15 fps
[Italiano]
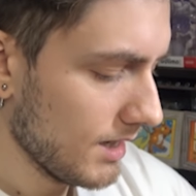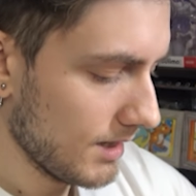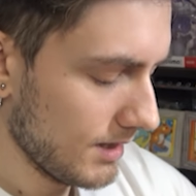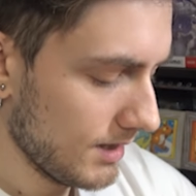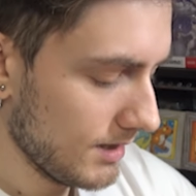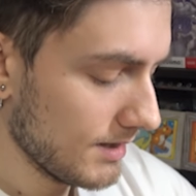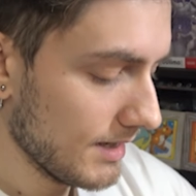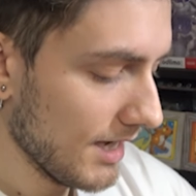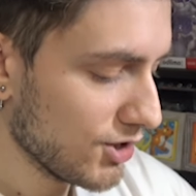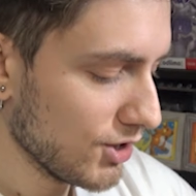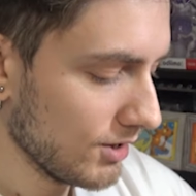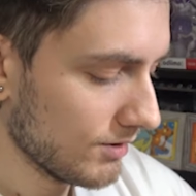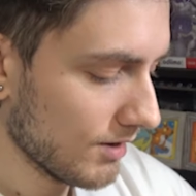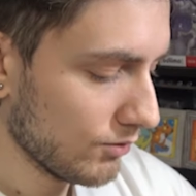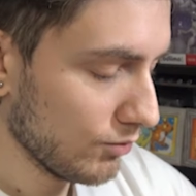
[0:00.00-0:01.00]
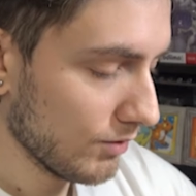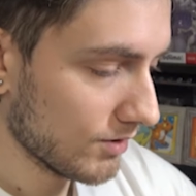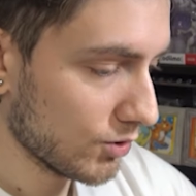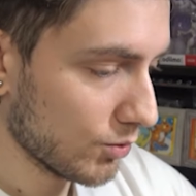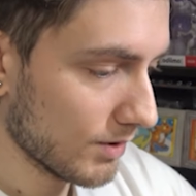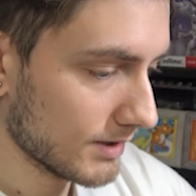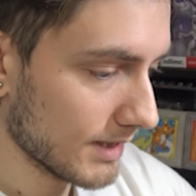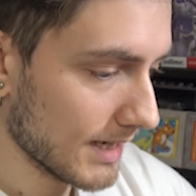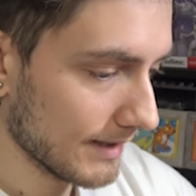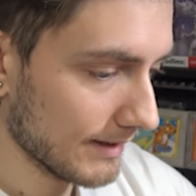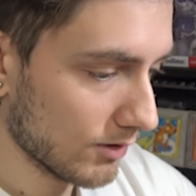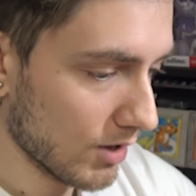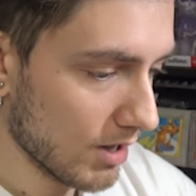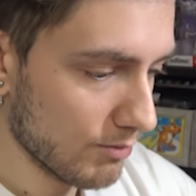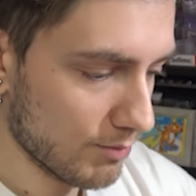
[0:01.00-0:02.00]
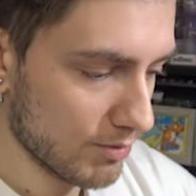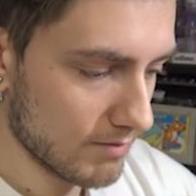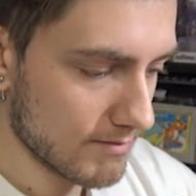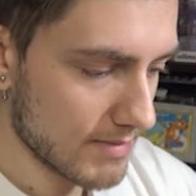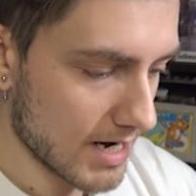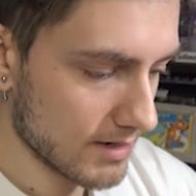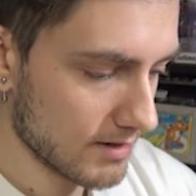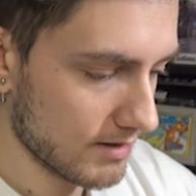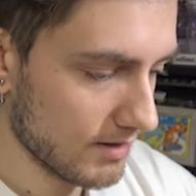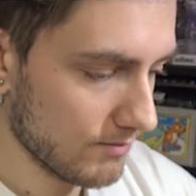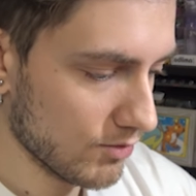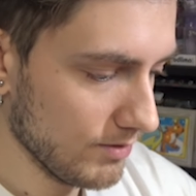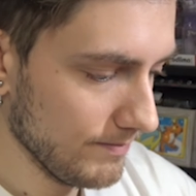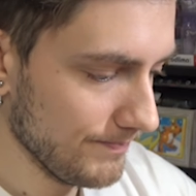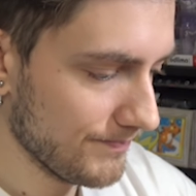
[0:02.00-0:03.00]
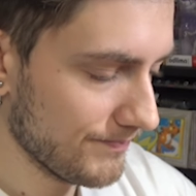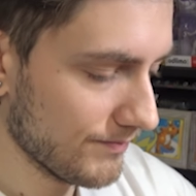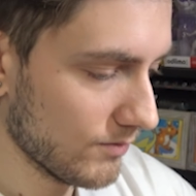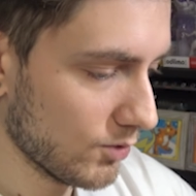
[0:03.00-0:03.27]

Eh, la centratura su questa carta non è proprio il massimo,